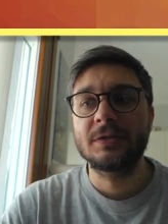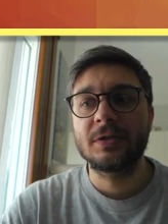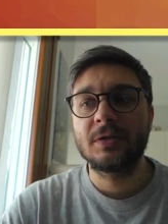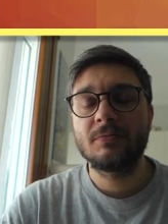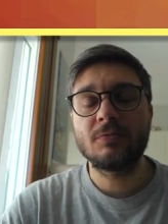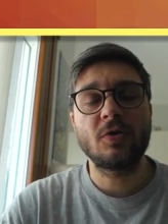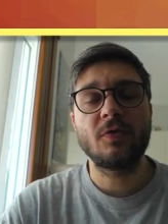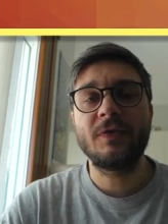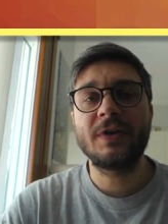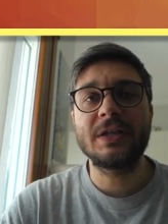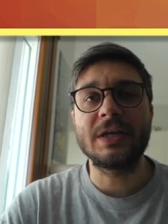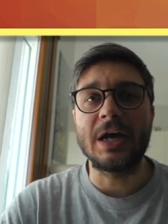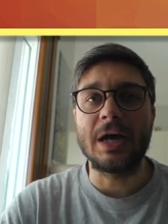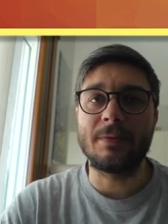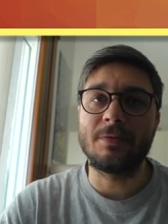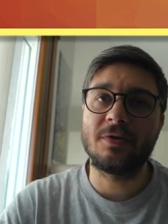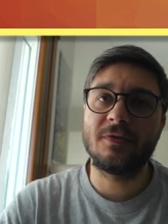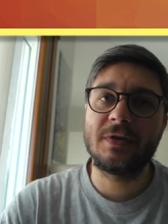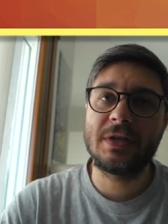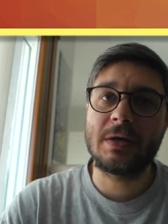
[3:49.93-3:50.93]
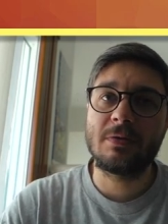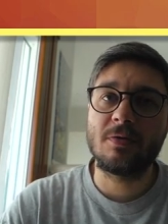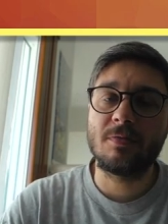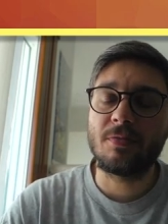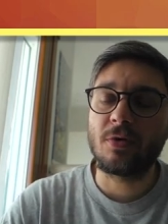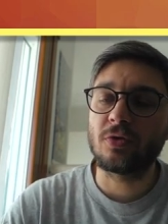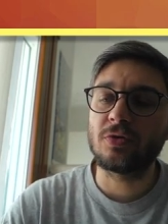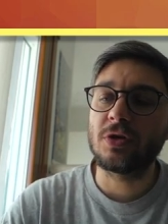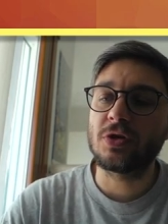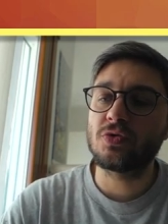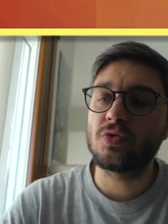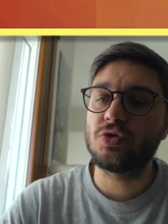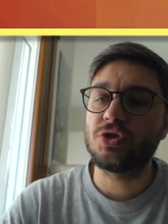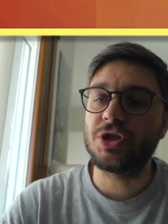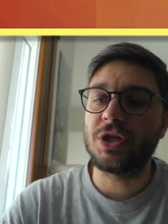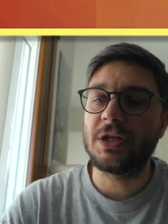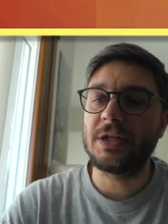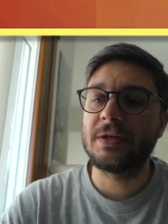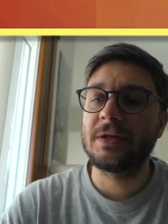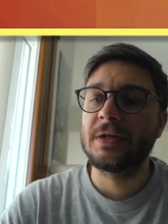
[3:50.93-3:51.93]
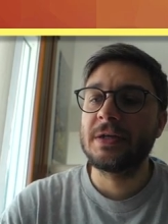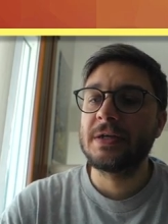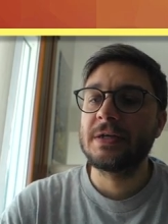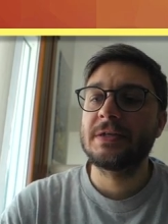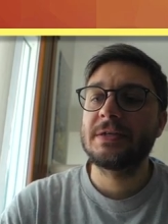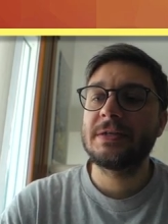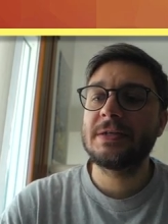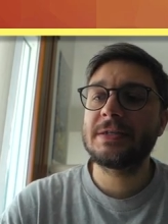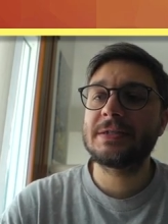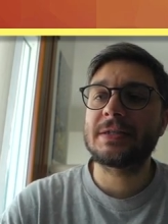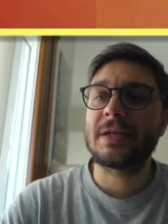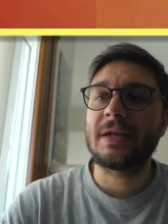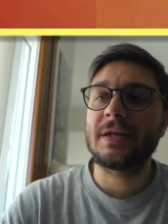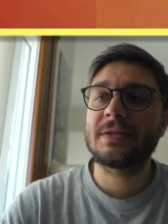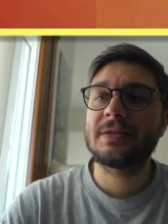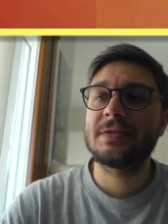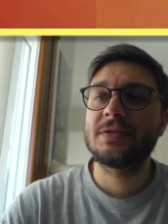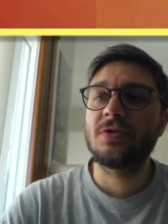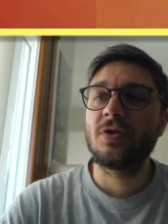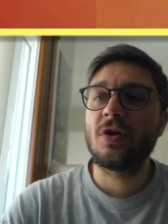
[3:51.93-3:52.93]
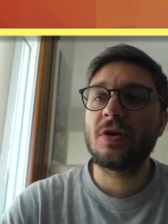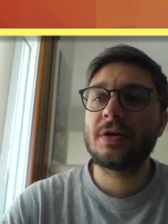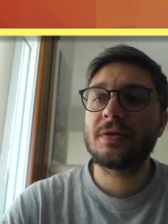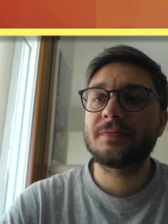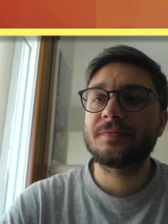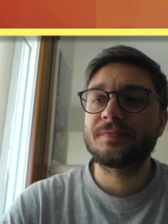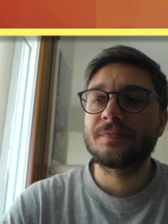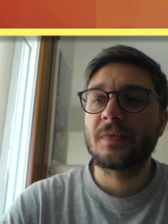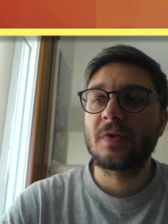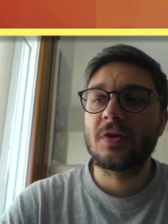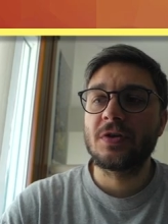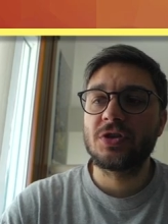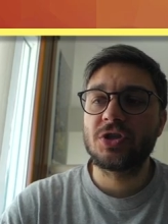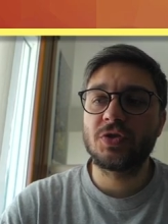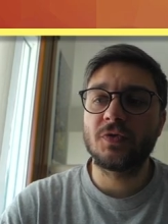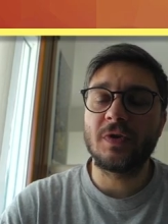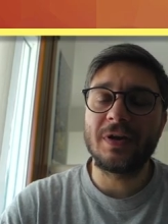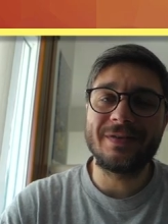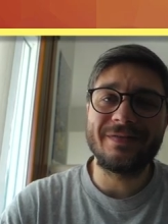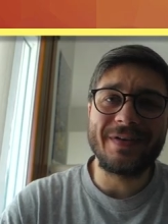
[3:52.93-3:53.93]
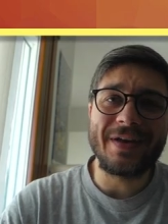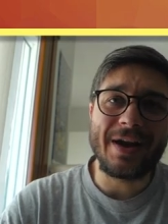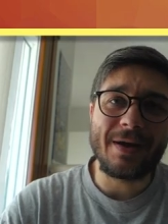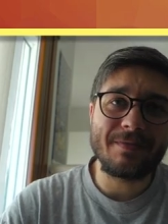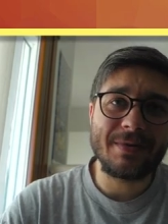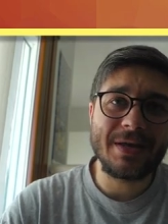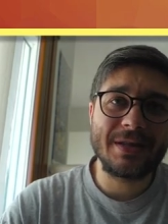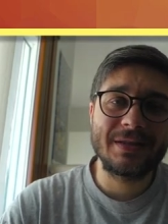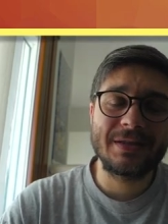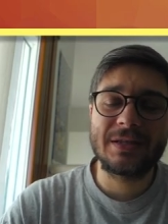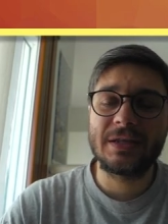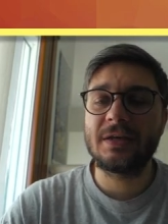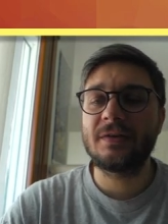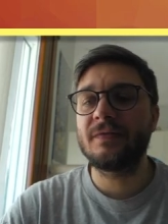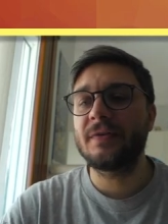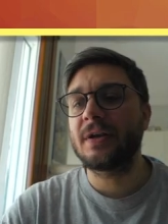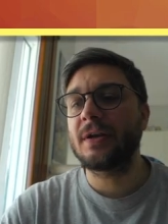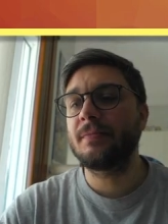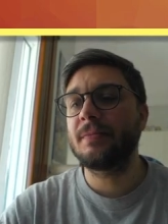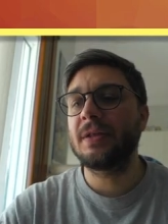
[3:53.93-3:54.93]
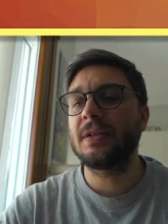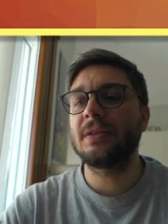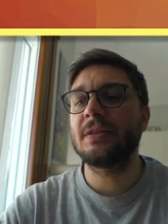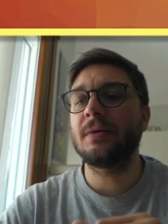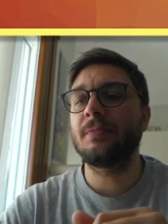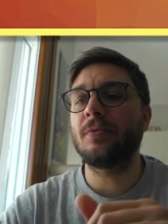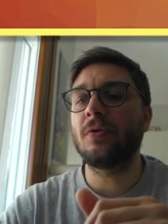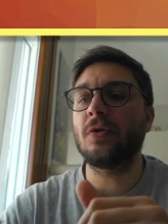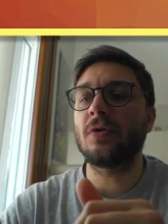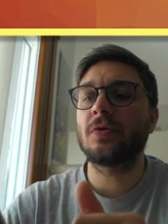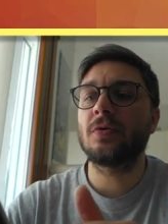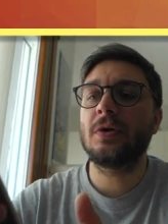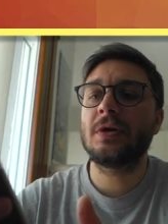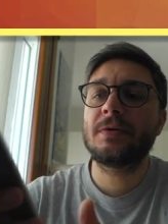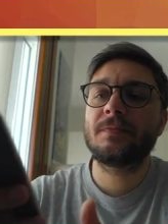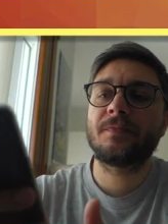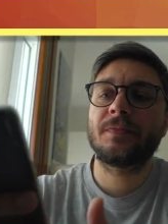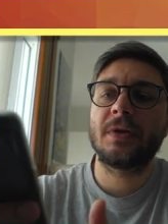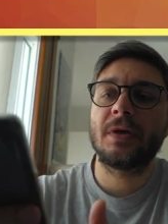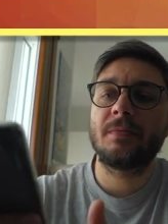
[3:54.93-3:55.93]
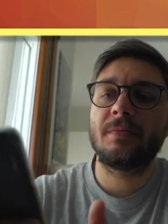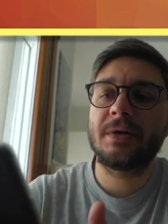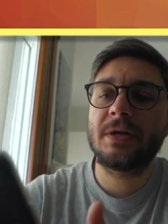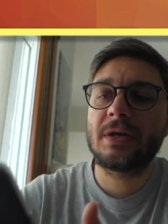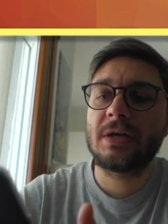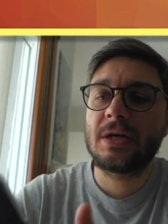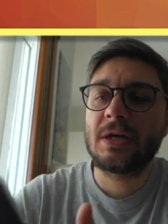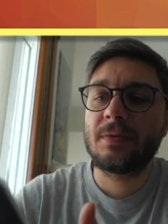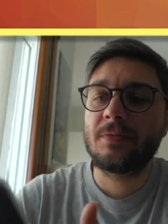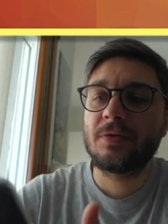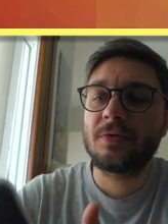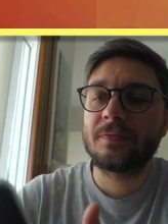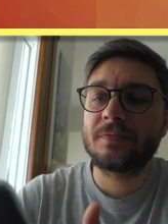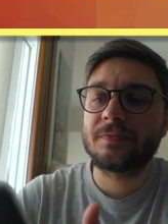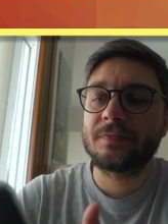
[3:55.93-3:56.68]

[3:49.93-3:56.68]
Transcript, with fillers: Boh, vediamo, vediamo un po' cosa succede. Installazione, ci vuole veramente, veramente poco, eh. Apriamo,